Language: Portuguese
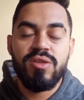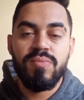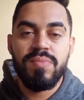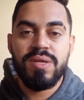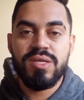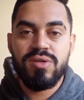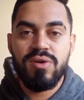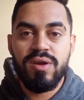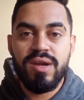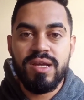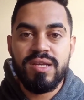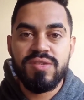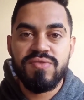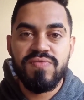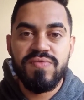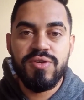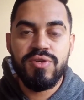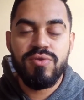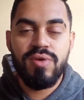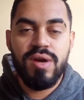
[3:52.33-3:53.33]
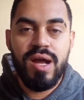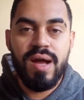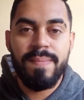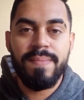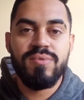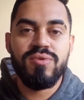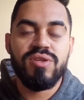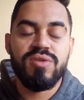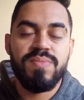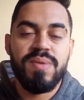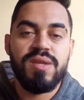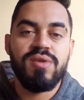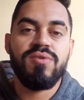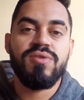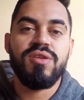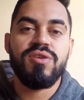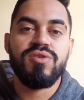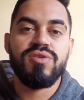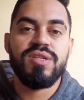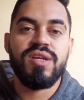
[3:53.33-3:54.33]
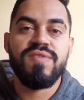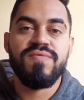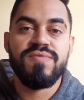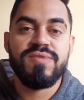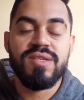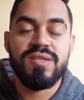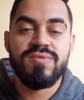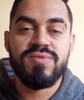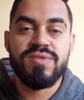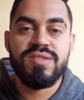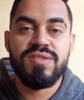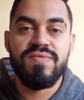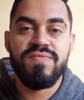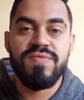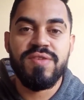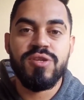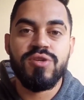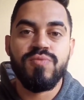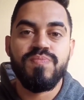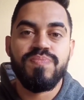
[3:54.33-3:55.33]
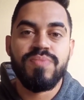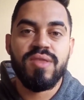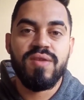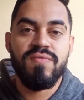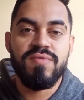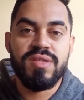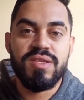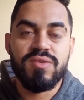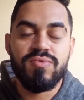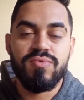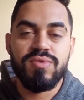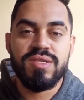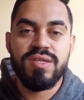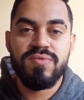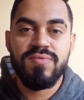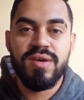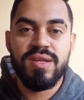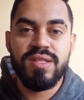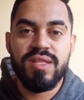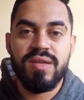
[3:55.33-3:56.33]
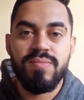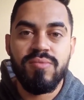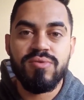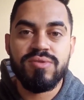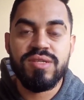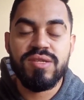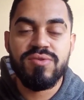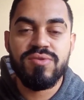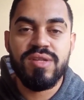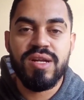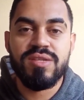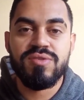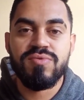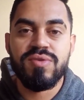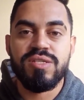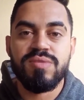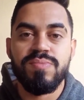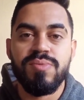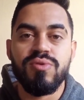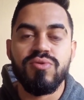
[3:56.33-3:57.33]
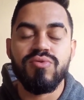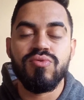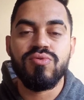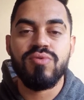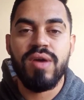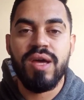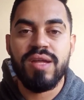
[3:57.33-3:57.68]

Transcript: Então, pessoal, era isso. Vídeo rápido. Espero que eu tenha ajudado vocês com esse vídeo. Que vocês consigam aí, ter bons resultados com esse produto.